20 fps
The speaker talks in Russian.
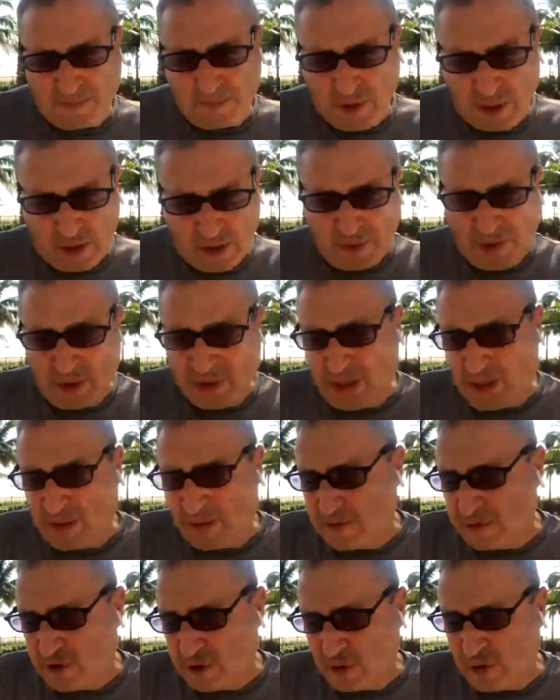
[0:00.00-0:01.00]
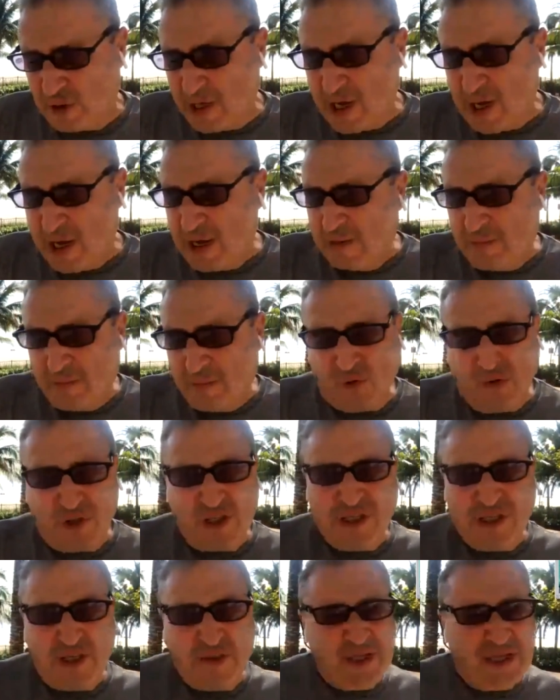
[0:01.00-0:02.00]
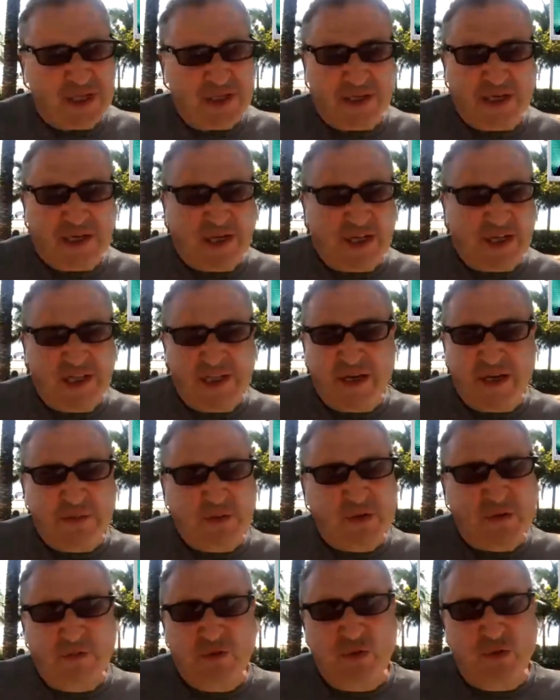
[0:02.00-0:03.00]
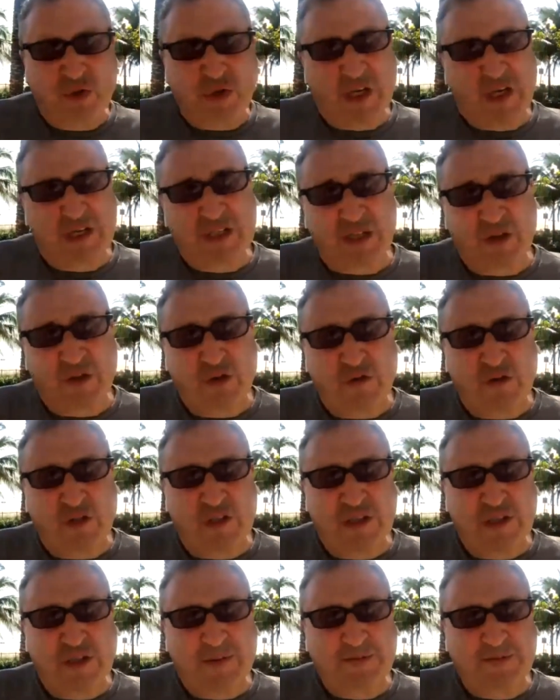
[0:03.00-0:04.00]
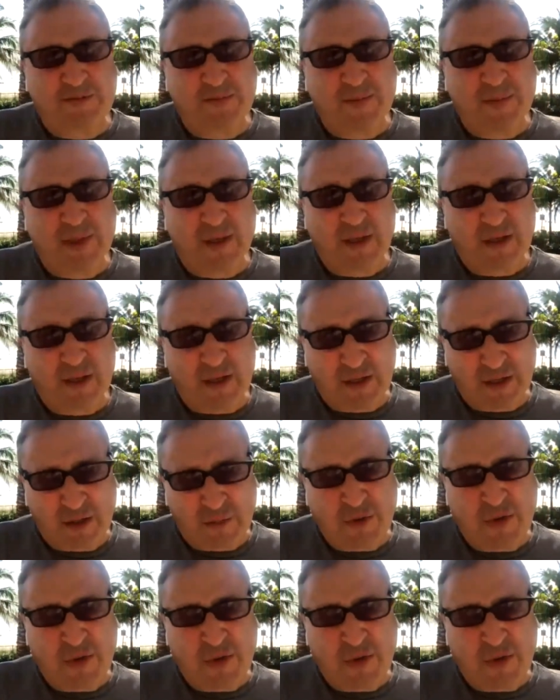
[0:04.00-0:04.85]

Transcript: их моих программах, что будут идти несколько дней, потом турки остановятся, они